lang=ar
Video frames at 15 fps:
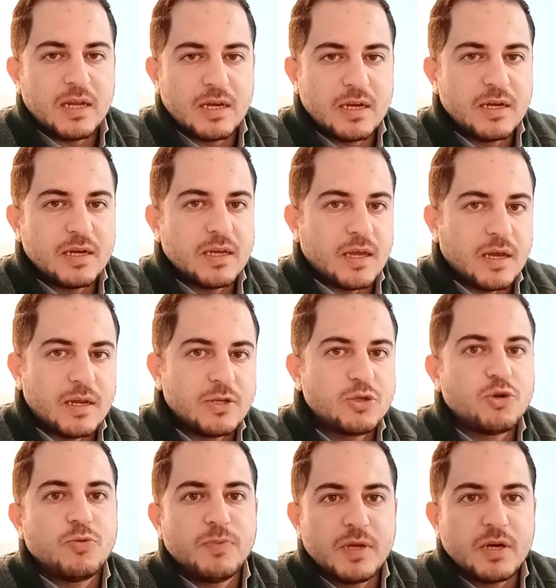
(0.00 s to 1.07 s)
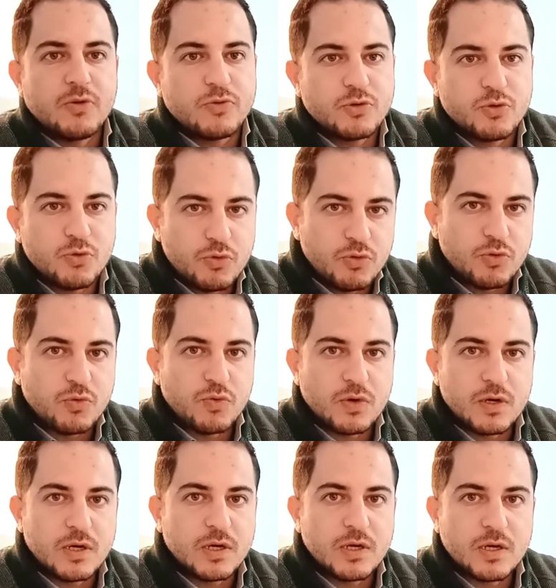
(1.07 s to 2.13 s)
يعني جوميا وسوق
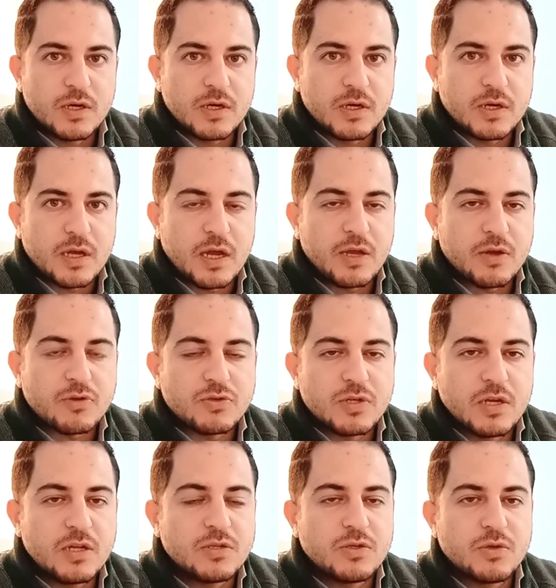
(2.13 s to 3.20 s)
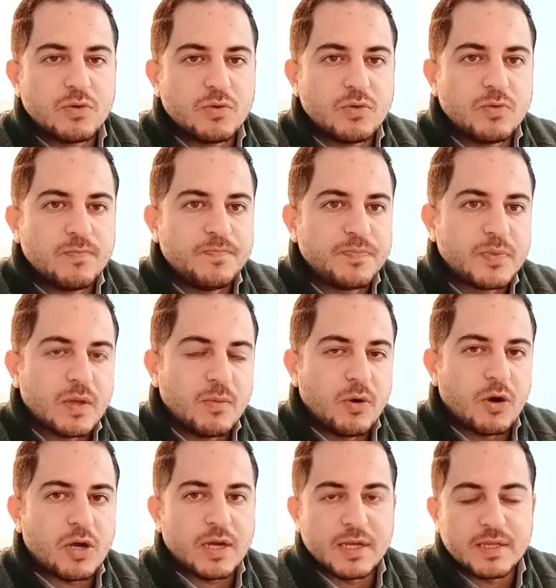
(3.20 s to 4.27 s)
وكايرو سيلز ومواقع
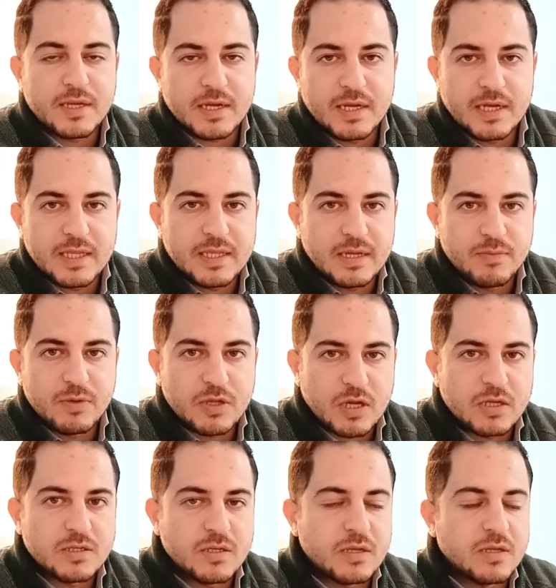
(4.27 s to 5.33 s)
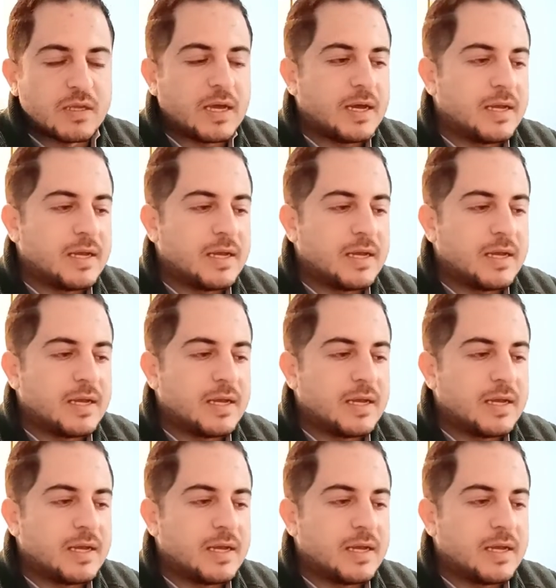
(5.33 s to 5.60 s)
كتيره جدا بتقسط يعني